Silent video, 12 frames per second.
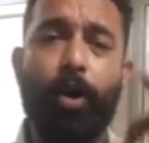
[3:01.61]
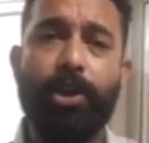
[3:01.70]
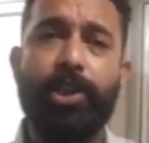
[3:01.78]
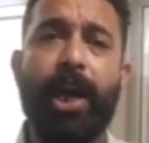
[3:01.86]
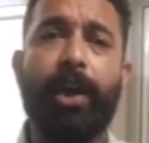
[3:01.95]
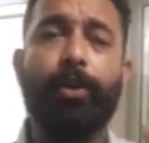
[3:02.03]
और
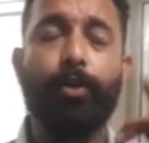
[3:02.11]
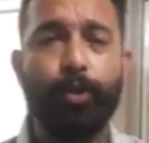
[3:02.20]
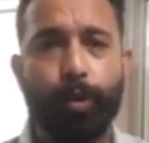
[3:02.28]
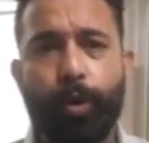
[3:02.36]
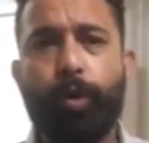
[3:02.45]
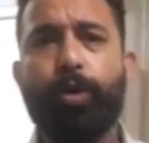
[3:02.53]
जान
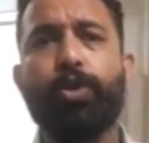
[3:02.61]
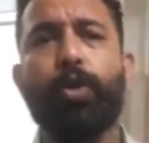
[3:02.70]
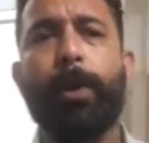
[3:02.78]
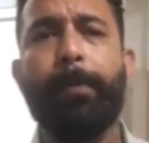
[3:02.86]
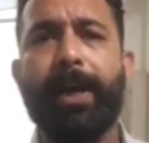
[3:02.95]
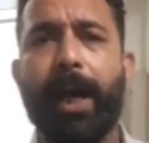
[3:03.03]
दोनों को
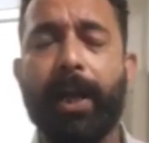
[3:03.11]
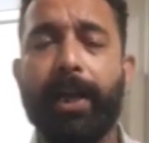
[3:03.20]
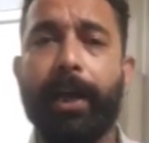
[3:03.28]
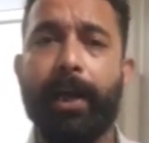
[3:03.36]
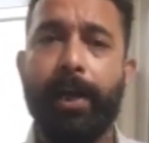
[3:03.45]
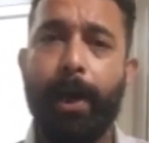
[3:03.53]
जोखिम में डाला जा
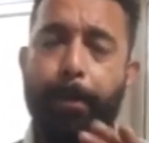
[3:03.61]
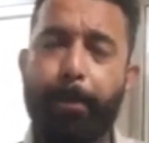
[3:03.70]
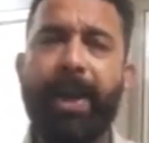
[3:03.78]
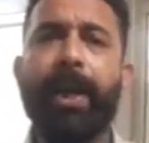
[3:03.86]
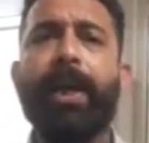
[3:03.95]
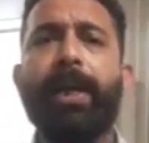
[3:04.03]
रहा है
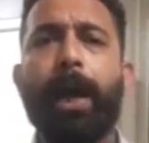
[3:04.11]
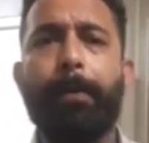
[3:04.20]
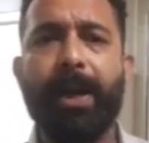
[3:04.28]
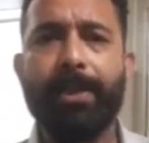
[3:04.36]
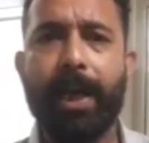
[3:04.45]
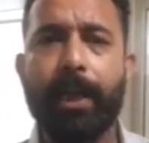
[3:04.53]
बने रहिए
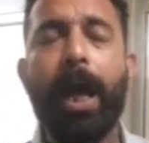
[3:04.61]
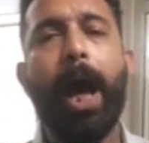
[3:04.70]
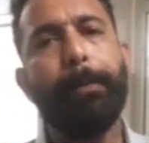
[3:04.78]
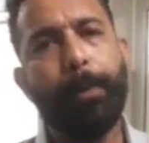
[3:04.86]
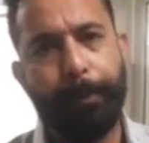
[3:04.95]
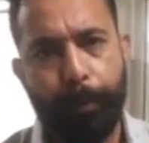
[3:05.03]
हमारे साथ
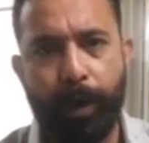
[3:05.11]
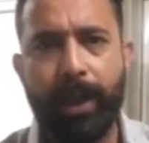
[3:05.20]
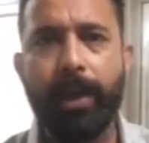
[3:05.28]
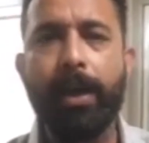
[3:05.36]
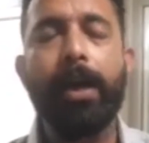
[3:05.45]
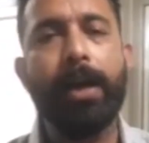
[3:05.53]
आपको पूरी
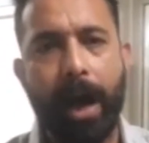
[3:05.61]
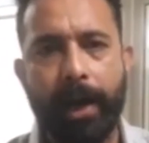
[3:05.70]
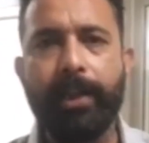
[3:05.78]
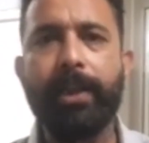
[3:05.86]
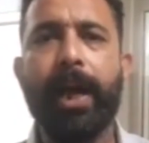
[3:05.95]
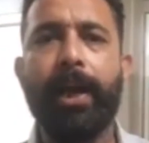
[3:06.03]
कहानी
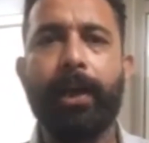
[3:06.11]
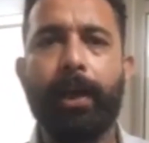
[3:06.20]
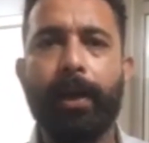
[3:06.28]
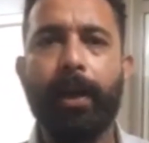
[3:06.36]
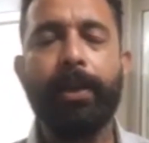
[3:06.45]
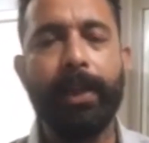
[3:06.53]
दिखाएंगे
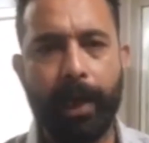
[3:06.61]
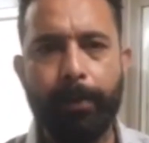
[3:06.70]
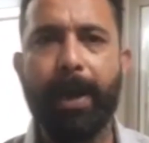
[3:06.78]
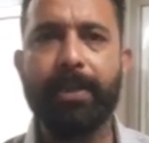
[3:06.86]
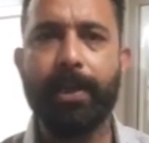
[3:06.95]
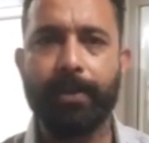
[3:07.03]
दैनिक
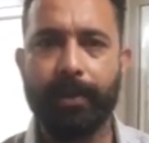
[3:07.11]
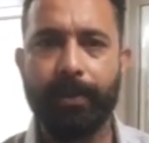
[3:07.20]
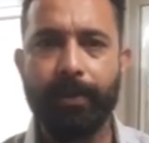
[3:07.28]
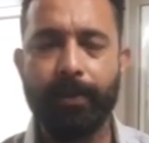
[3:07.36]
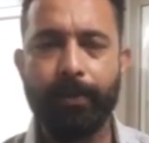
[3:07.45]
भास्कर से